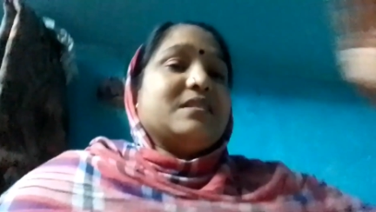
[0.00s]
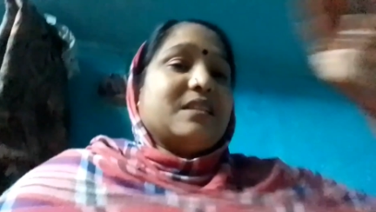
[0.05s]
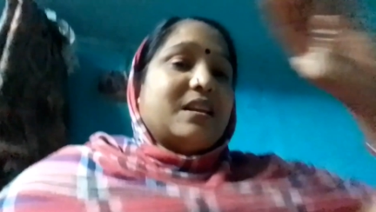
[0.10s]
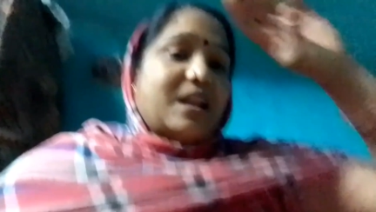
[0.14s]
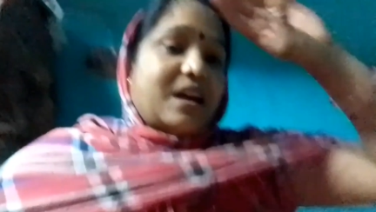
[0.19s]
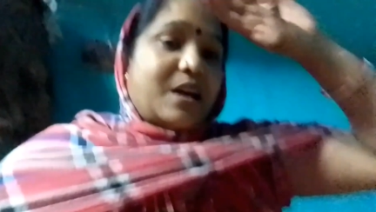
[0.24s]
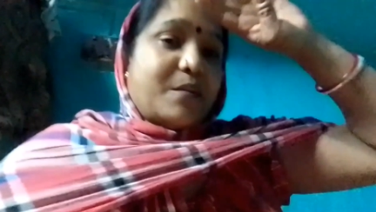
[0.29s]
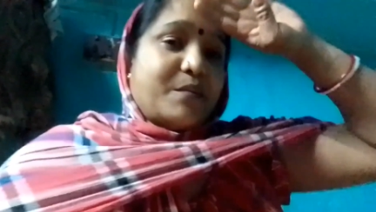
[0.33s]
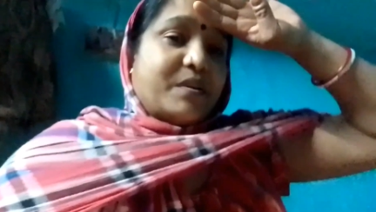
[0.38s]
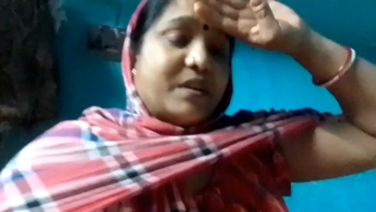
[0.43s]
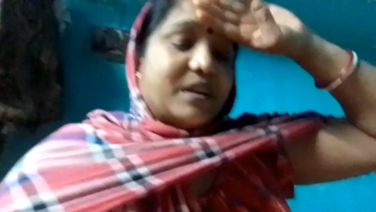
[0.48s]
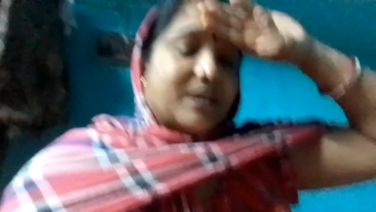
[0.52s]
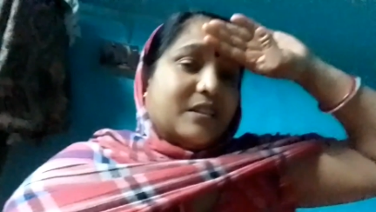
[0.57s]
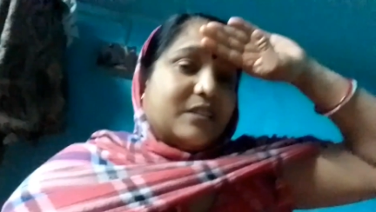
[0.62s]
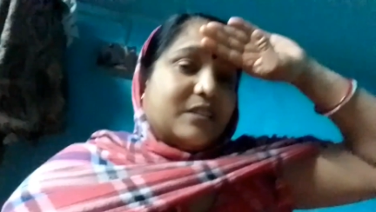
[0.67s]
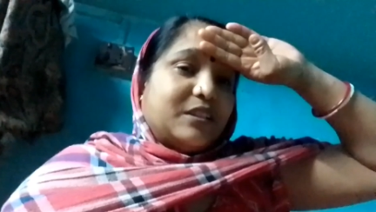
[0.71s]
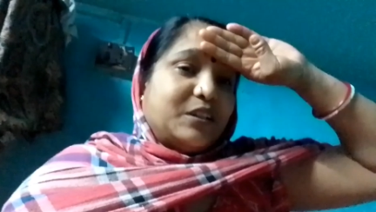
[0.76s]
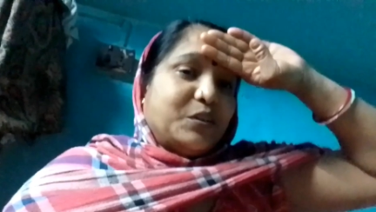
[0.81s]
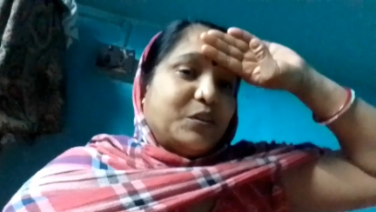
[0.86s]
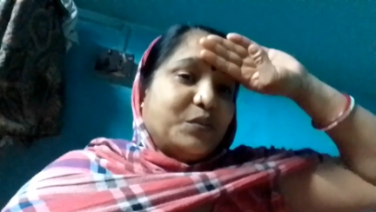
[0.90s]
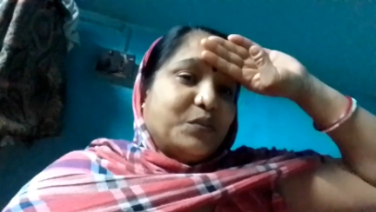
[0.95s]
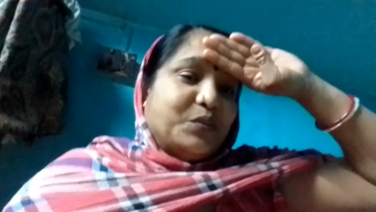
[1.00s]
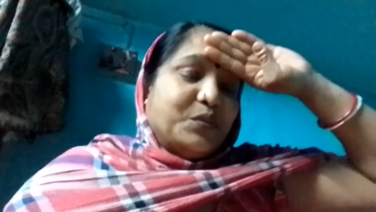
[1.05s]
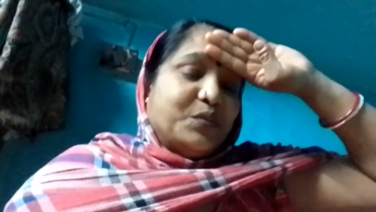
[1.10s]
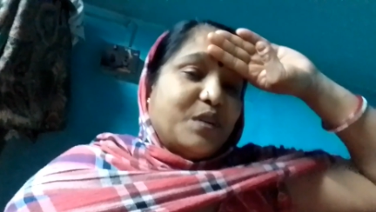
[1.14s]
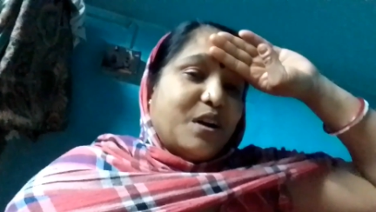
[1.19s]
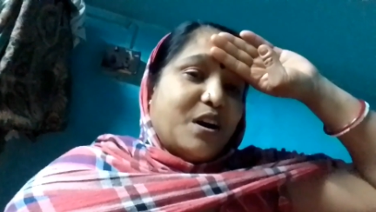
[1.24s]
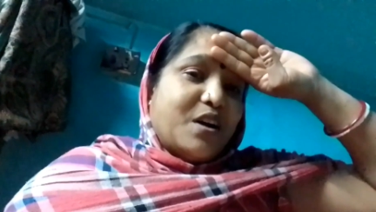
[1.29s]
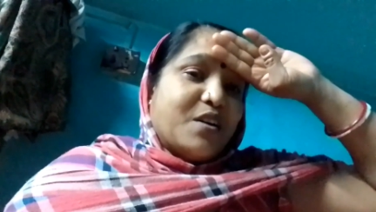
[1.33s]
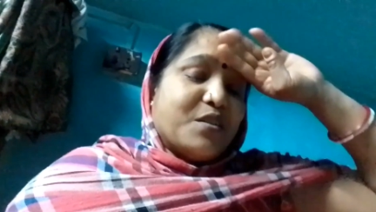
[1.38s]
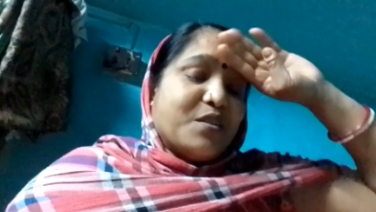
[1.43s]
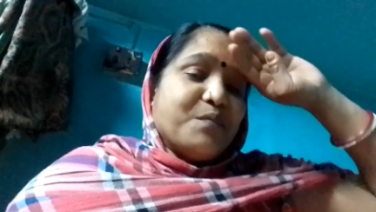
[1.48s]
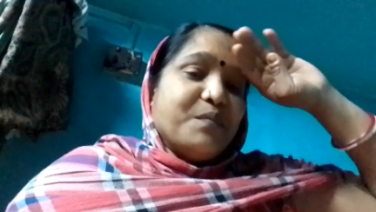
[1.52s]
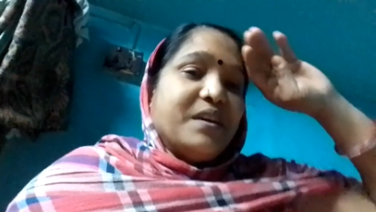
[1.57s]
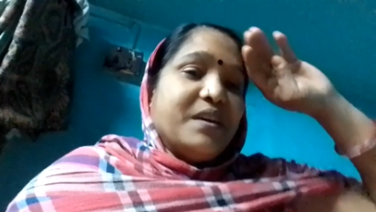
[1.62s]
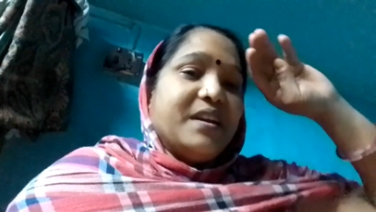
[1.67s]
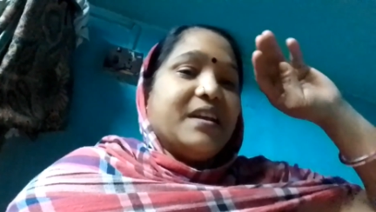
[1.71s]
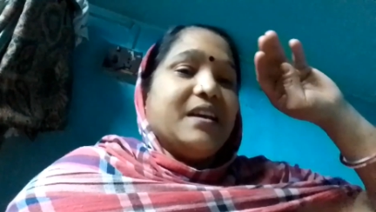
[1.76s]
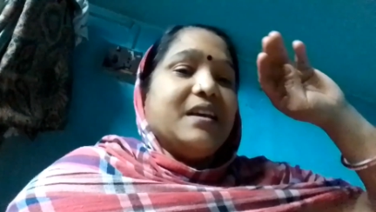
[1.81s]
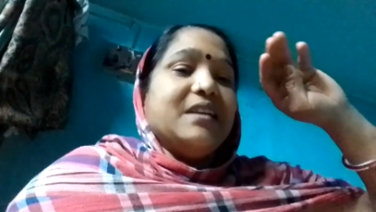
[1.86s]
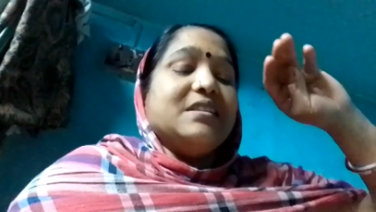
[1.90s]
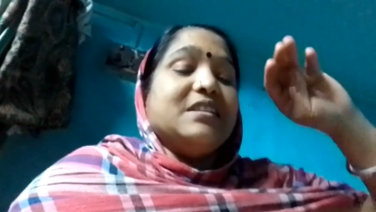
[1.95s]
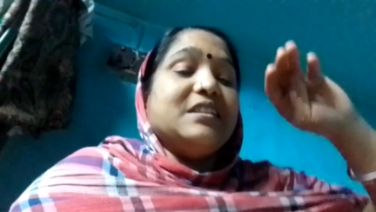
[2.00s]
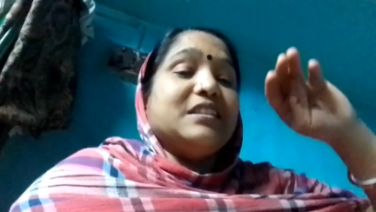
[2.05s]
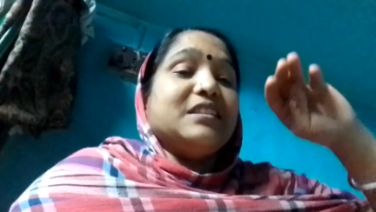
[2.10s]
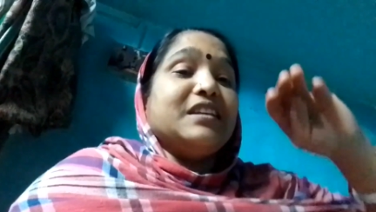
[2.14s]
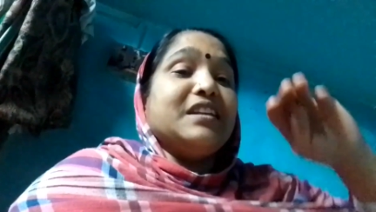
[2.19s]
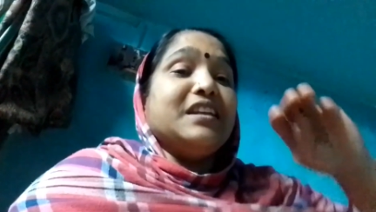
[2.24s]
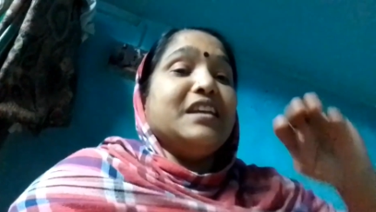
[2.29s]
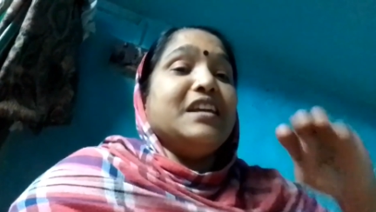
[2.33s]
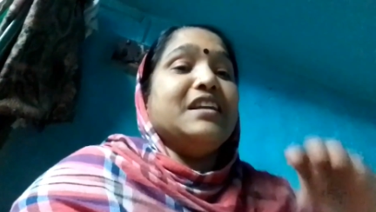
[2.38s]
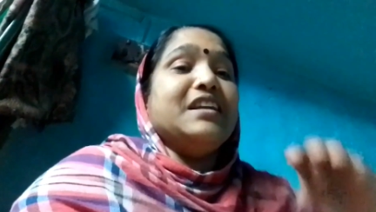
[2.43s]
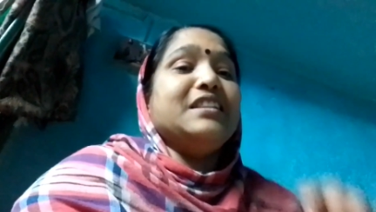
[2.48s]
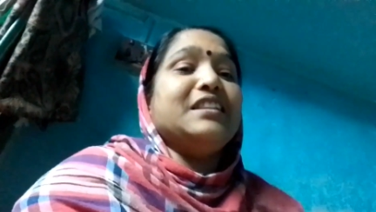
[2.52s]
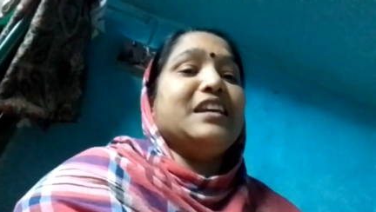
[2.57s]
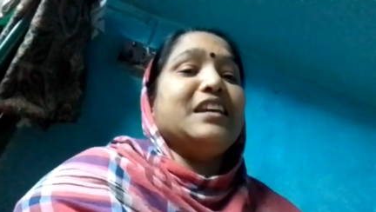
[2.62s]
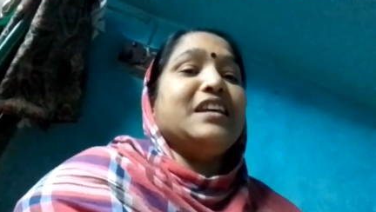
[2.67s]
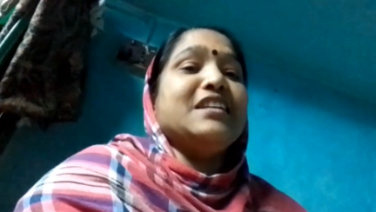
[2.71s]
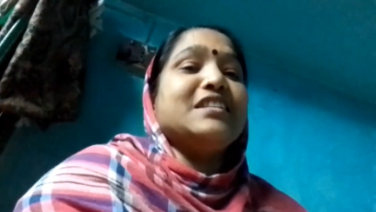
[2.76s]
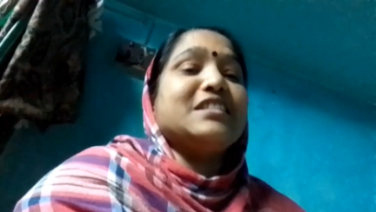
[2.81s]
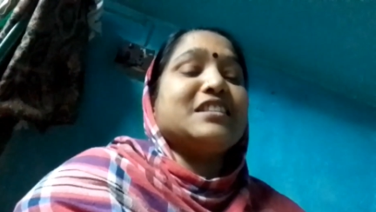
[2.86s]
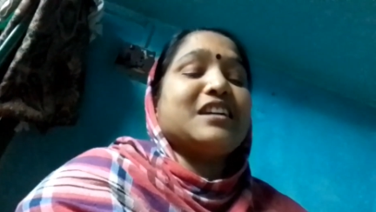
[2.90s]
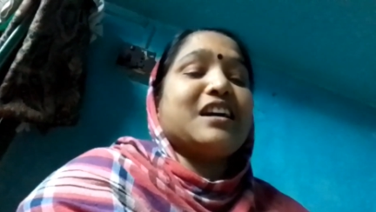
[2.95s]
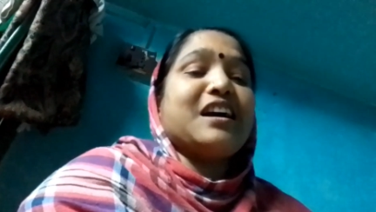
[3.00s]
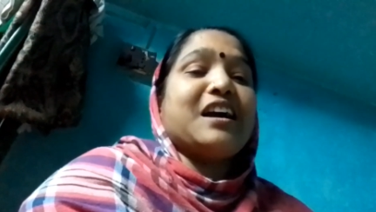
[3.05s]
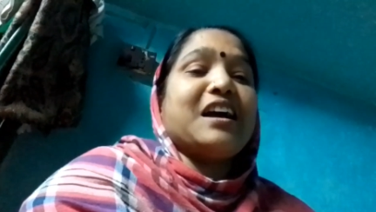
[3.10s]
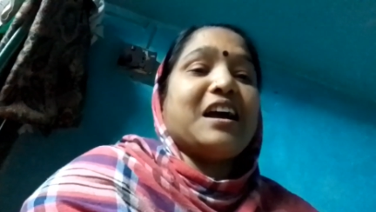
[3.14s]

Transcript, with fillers: सलाम करती हूँ और मेरे जितने देश